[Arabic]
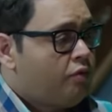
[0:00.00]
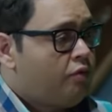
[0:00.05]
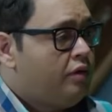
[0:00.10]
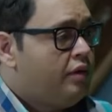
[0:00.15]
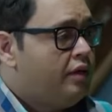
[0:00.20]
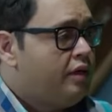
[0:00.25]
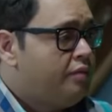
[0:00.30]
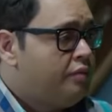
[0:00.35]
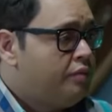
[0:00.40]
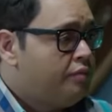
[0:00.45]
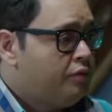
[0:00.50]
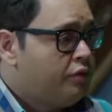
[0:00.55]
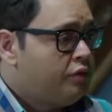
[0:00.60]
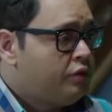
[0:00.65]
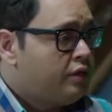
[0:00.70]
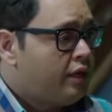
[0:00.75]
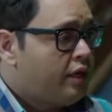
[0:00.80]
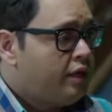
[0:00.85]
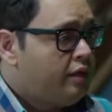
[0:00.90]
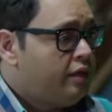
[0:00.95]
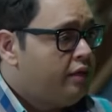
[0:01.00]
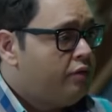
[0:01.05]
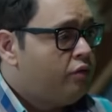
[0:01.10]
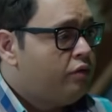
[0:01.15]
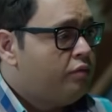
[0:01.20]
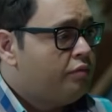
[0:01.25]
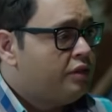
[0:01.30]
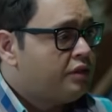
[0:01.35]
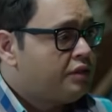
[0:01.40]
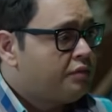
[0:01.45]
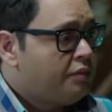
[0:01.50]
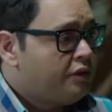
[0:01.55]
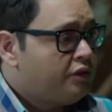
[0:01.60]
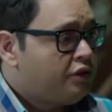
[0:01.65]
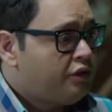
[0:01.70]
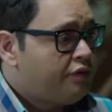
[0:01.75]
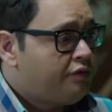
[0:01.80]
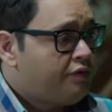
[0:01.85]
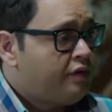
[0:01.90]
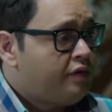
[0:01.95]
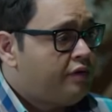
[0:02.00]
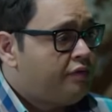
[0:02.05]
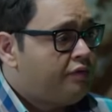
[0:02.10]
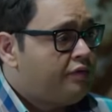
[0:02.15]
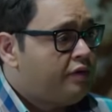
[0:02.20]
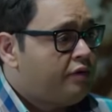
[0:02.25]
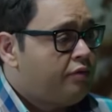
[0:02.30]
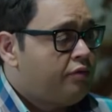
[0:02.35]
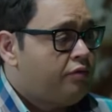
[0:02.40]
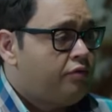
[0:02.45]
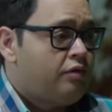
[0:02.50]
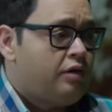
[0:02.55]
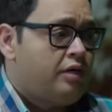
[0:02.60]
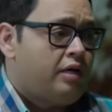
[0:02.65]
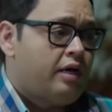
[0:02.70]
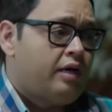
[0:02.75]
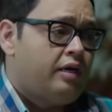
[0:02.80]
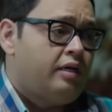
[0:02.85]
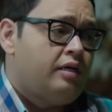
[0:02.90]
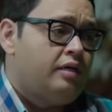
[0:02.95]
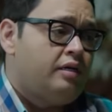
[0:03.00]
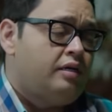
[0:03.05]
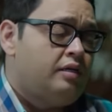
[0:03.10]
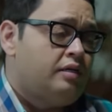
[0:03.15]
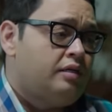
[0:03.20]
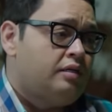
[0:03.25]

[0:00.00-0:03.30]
كلنا بنبص عليه ونمصمص شفايفنا ونقول يا عيني